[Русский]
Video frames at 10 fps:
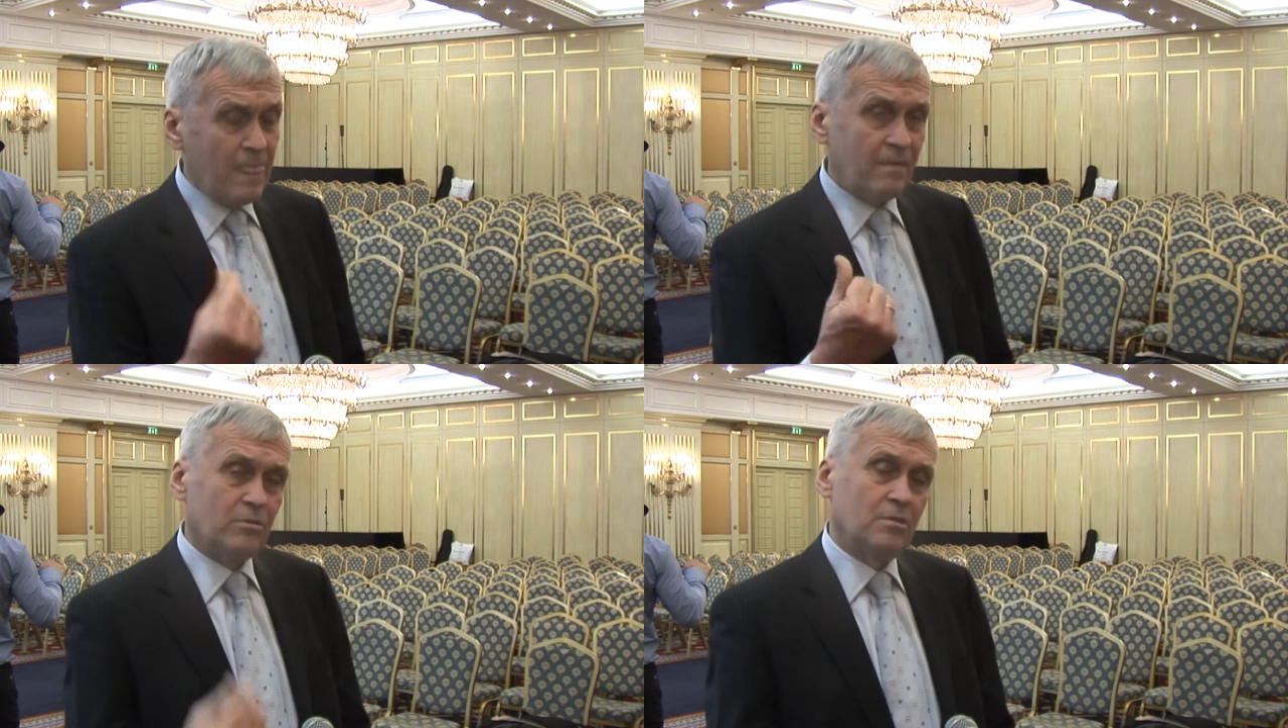
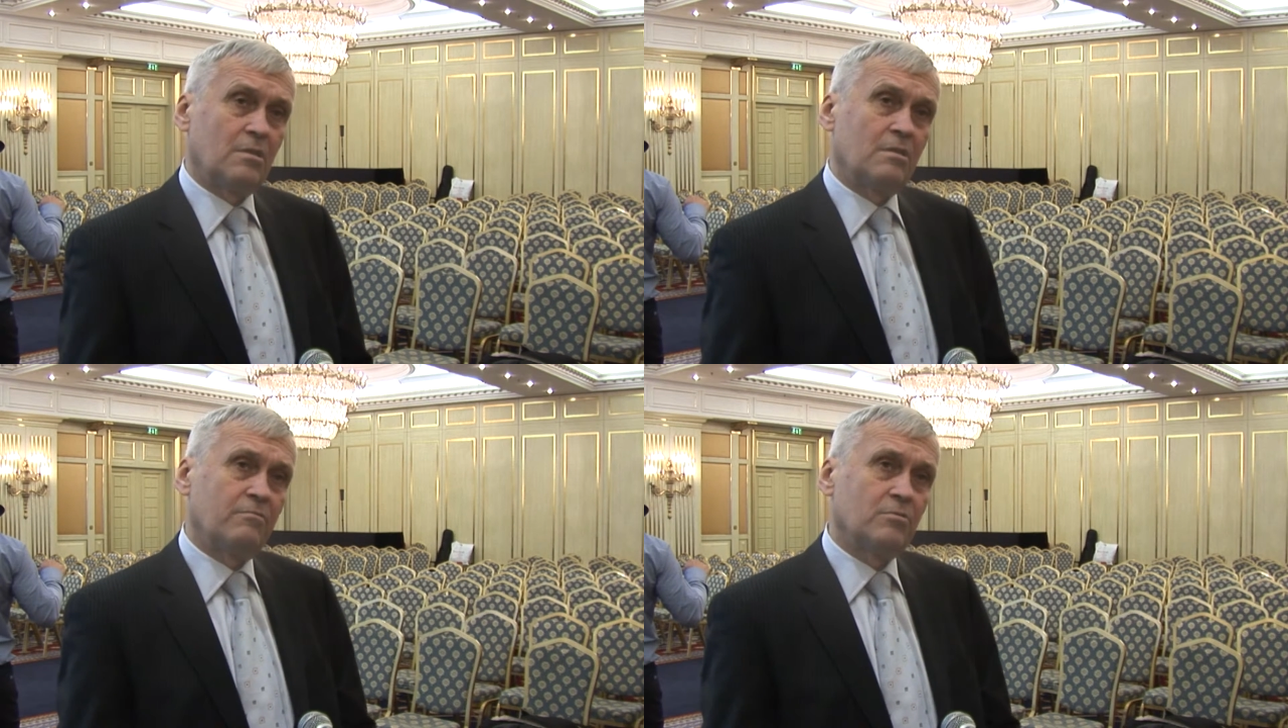вот
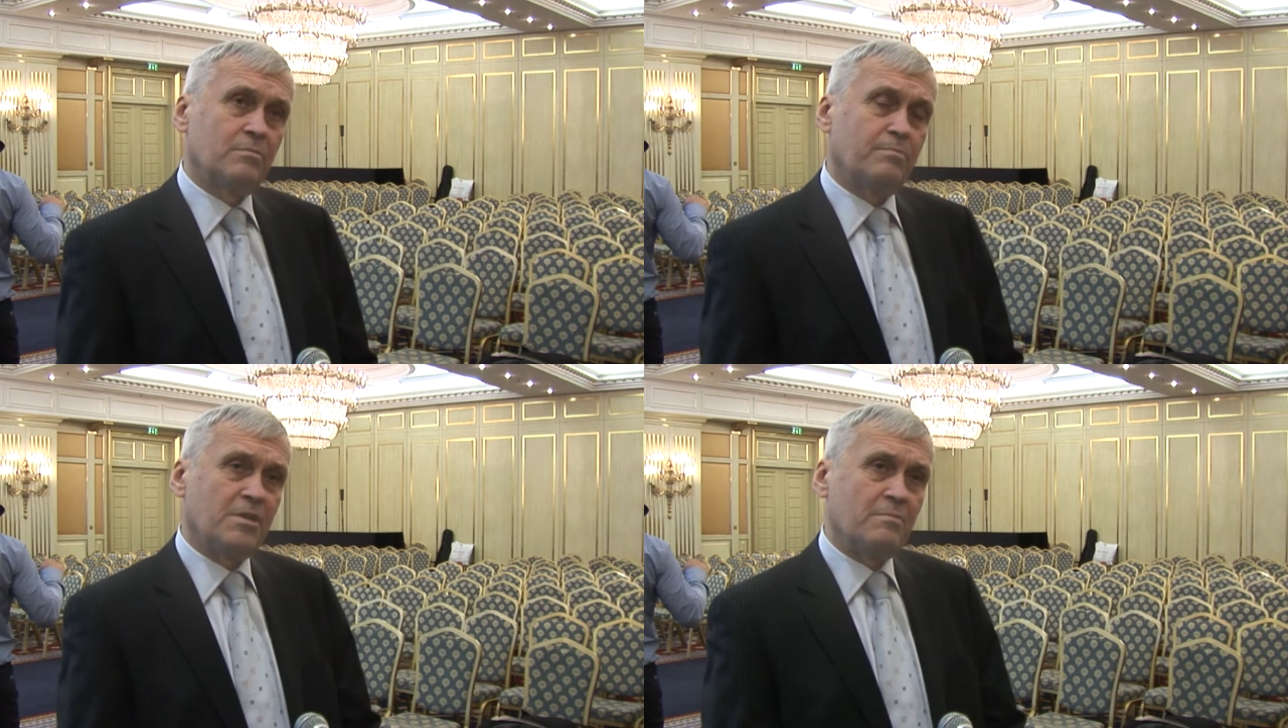этот вот
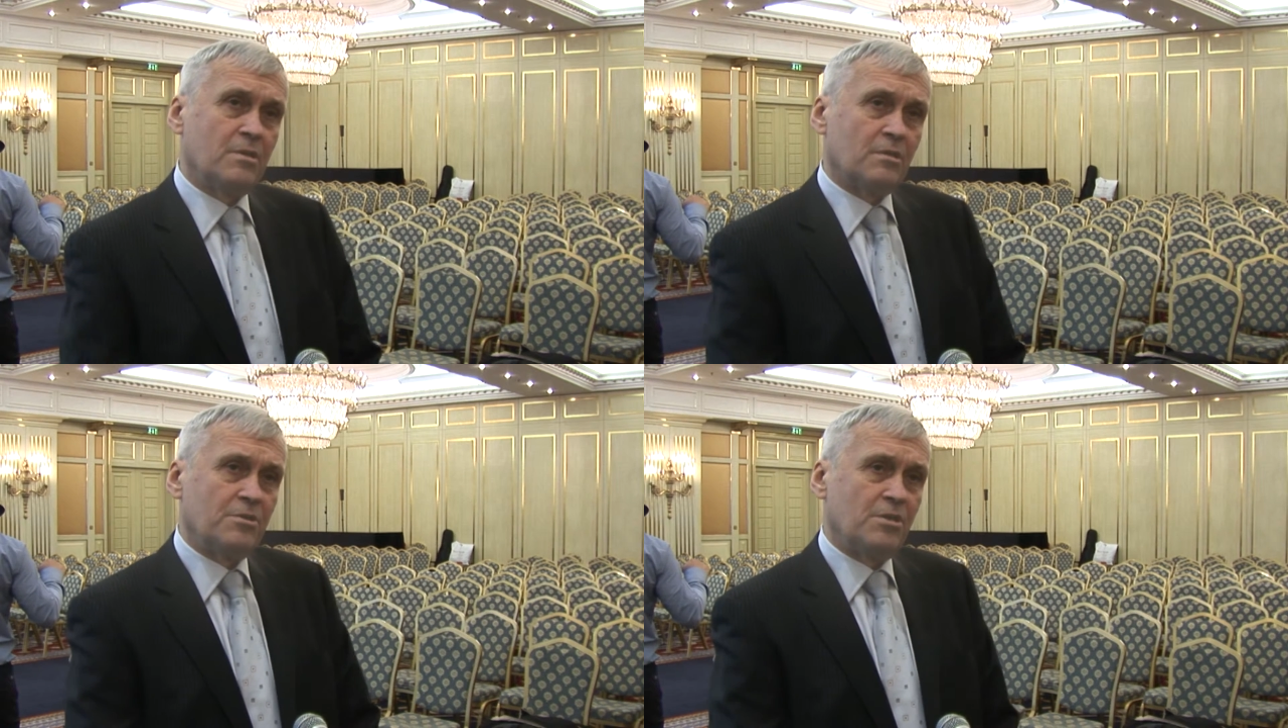
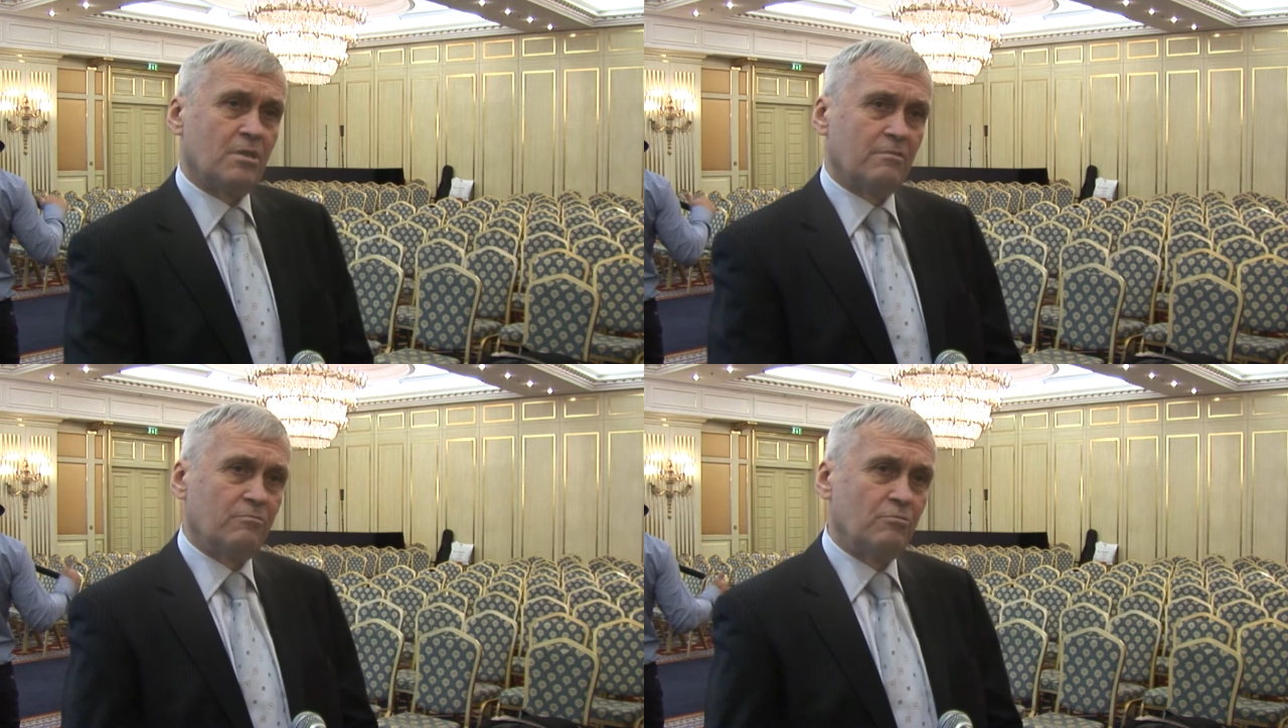пример
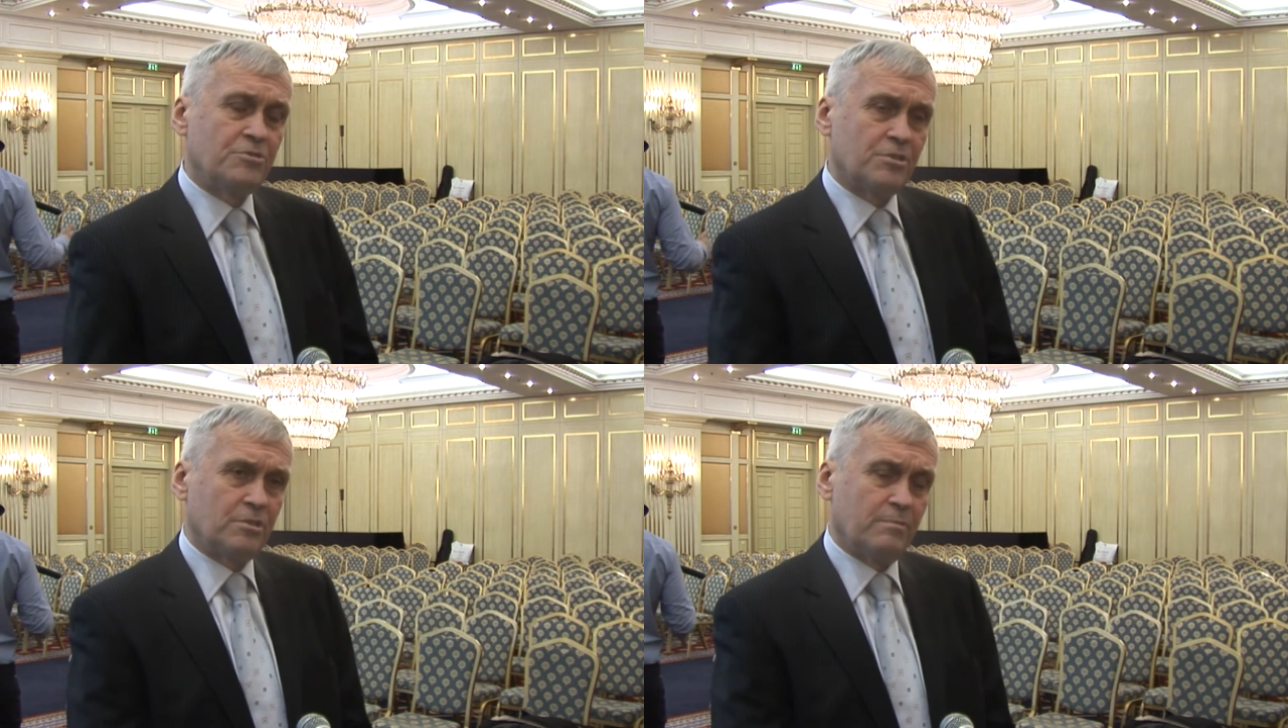Ника
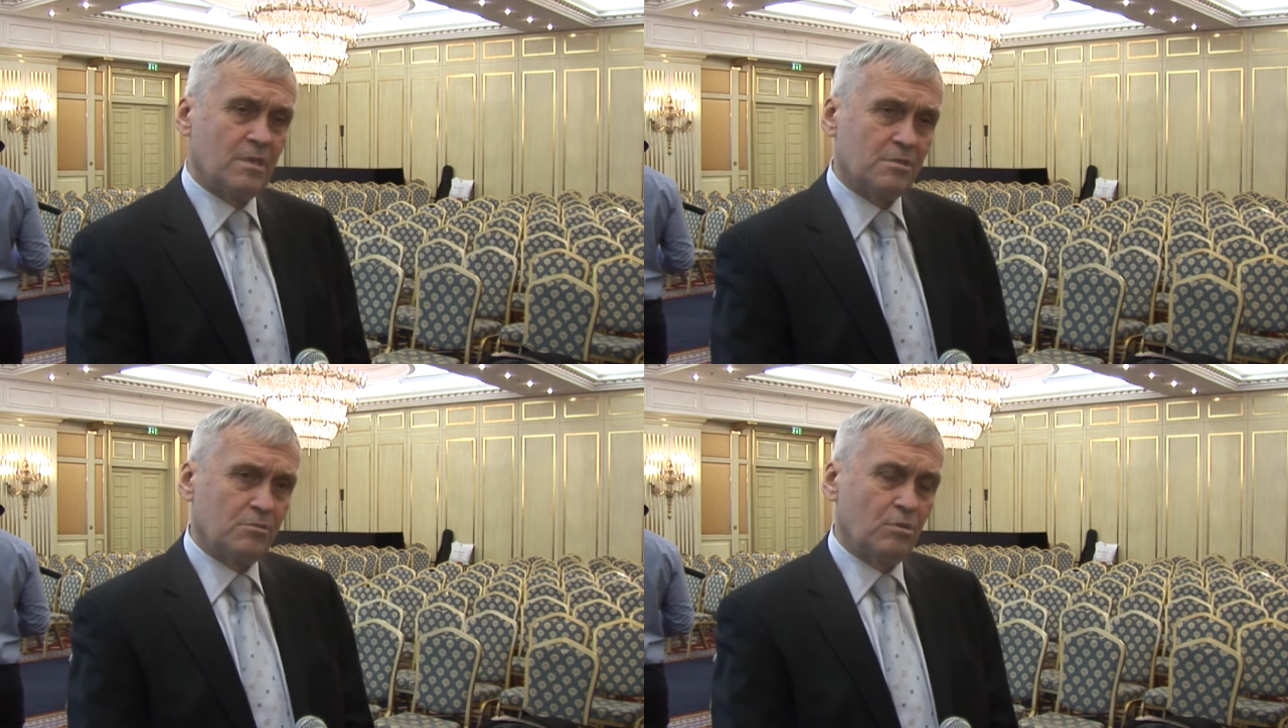Вучича
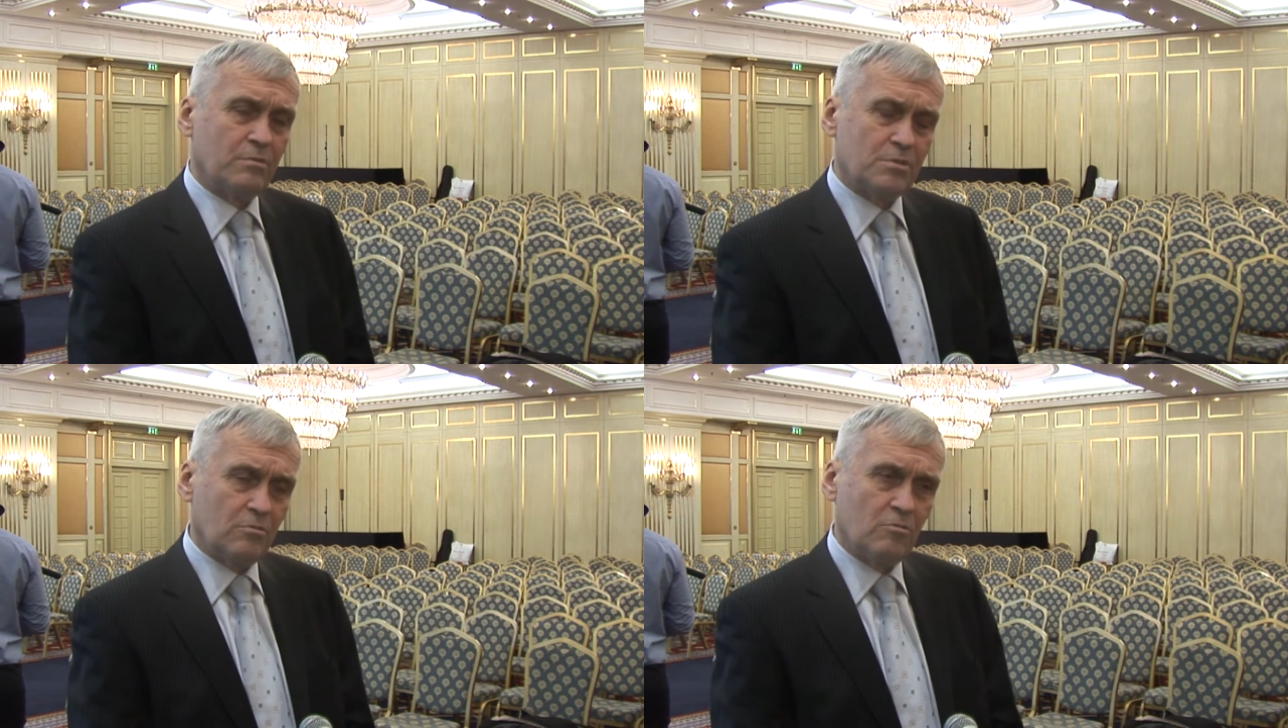меня снова
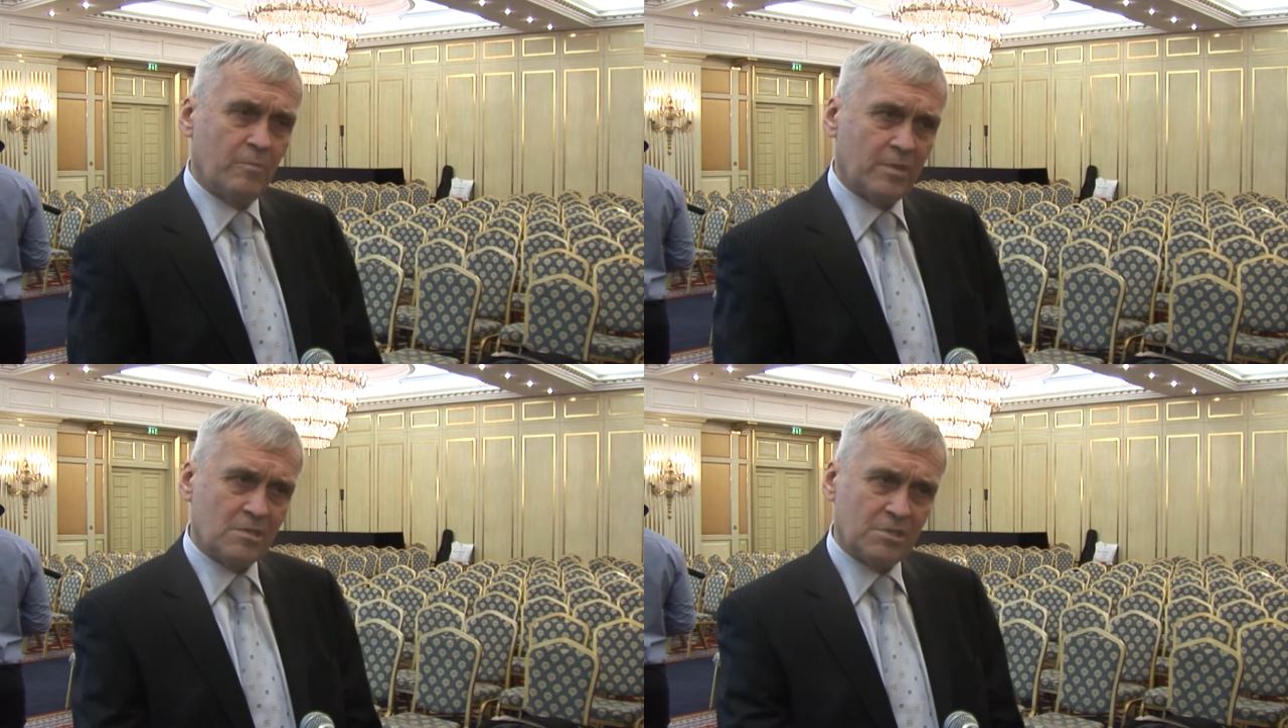и снова
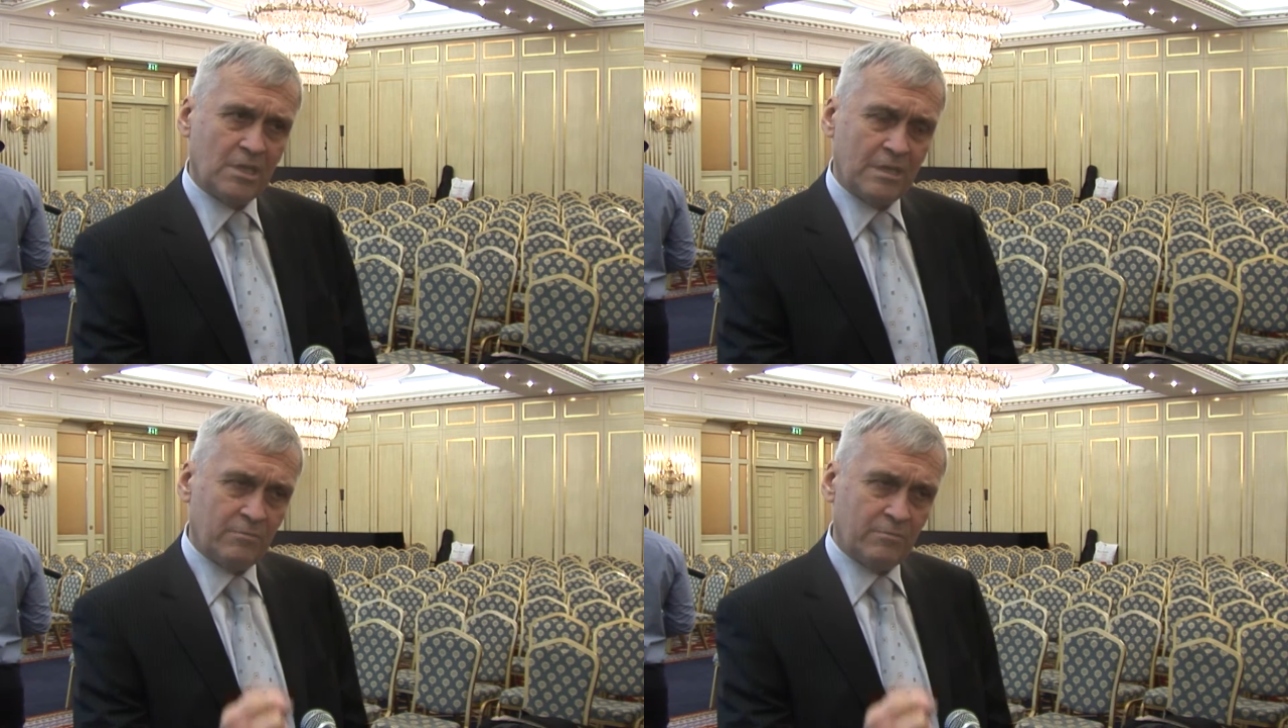поражает.